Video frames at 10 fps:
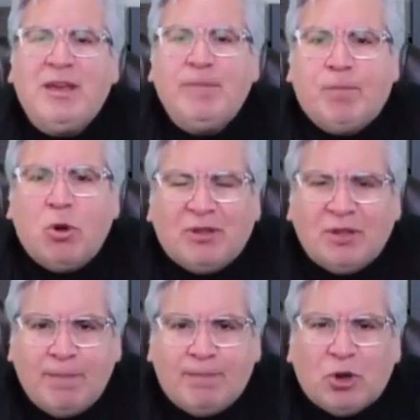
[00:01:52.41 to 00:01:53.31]

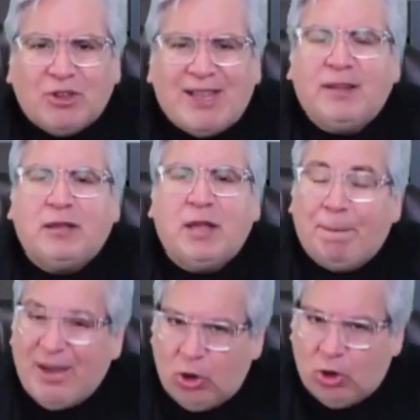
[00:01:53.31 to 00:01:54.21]
importante
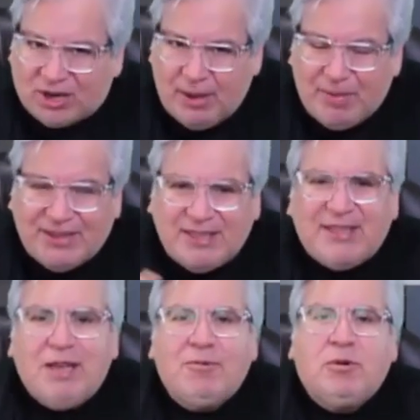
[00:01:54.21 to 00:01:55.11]
pero
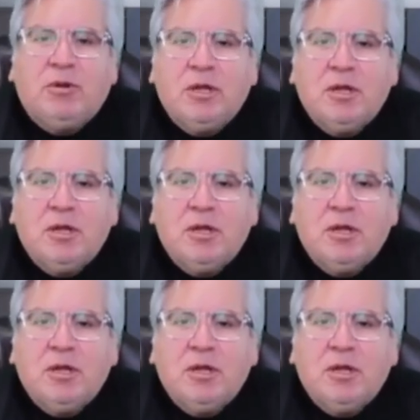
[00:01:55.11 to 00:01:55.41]
repetitivo,